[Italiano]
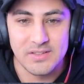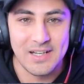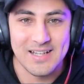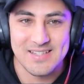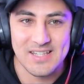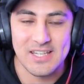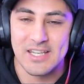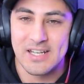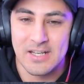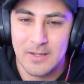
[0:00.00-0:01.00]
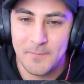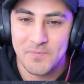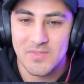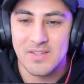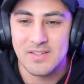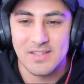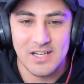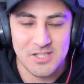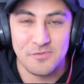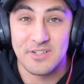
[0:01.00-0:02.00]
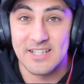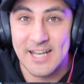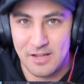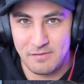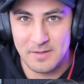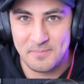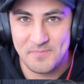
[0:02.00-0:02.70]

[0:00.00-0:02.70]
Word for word: della skin delle sfide neve.